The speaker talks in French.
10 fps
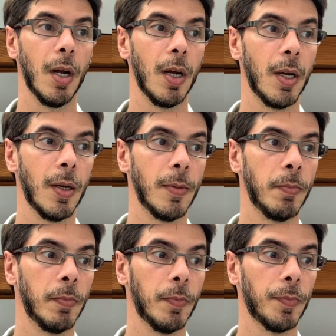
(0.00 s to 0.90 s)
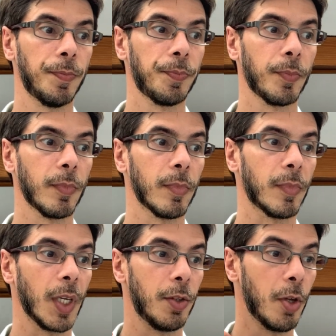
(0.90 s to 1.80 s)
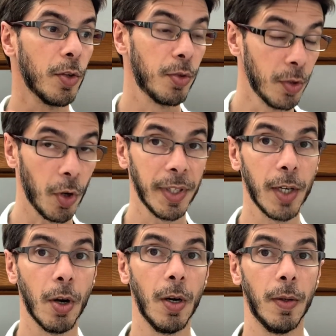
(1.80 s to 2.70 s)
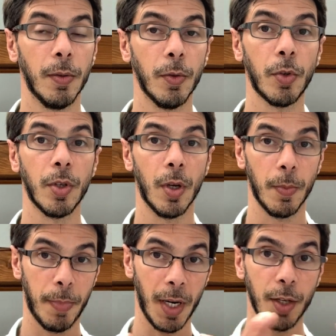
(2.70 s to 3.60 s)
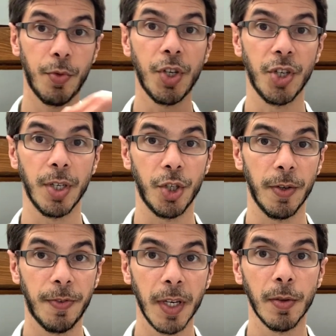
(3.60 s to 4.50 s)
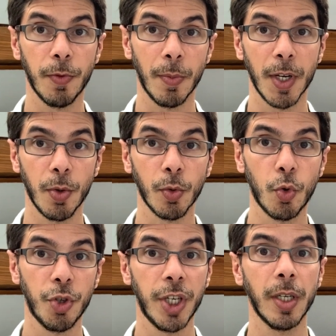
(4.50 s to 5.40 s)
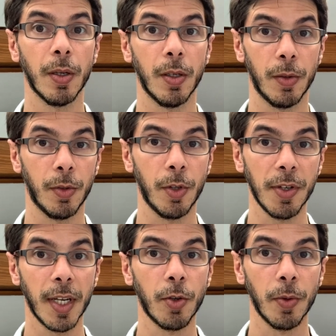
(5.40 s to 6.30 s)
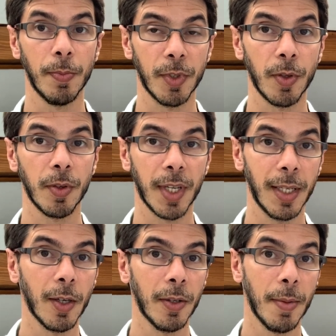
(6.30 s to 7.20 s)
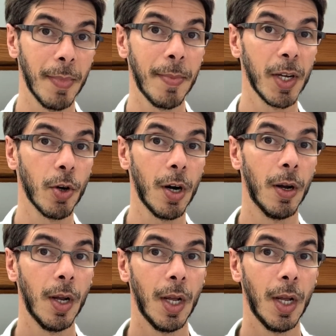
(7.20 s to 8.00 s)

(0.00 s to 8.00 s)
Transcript: euh, dans une grande école. Donc par la suite, j'ai fait une formation de coaching dans cette grande, dans et même école.